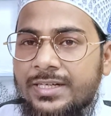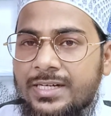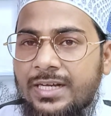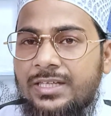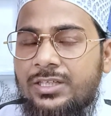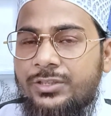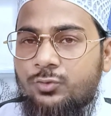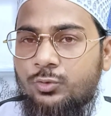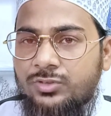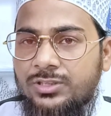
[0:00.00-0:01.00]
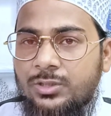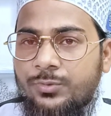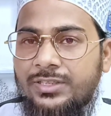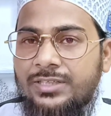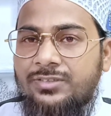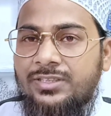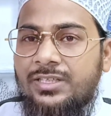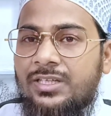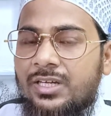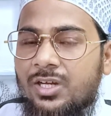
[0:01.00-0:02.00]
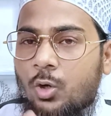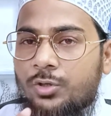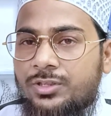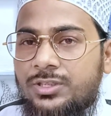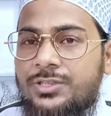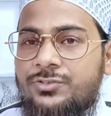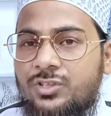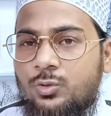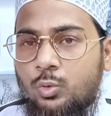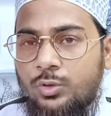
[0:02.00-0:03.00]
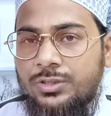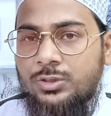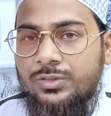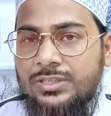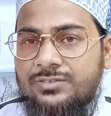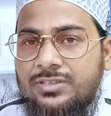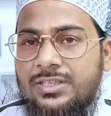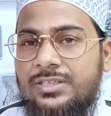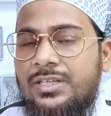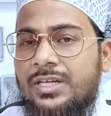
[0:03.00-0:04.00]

काहिली सुस्ती की वजह से है और दीन से दूरी की वजह से है